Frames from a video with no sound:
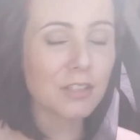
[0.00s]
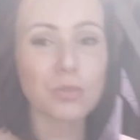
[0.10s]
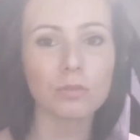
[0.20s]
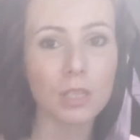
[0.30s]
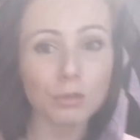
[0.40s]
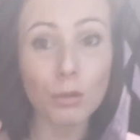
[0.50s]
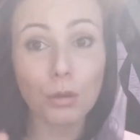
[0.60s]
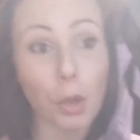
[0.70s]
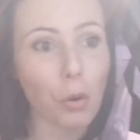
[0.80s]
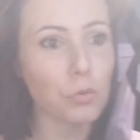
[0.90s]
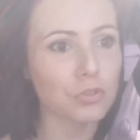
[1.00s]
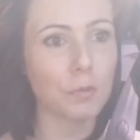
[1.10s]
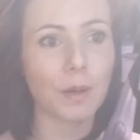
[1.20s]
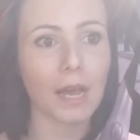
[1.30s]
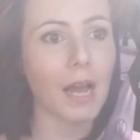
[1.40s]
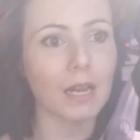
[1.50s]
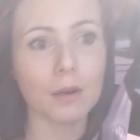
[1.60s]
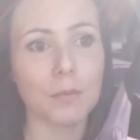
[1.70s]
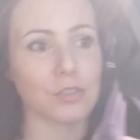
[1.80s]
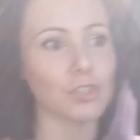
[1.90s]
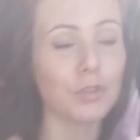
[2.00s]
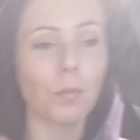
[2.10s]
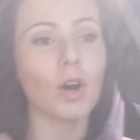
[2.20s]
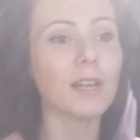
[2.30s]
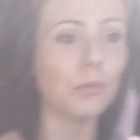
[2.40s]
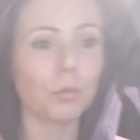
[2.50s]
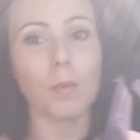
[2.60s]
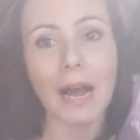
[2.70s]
está estudando longe pra caramba, a gente mora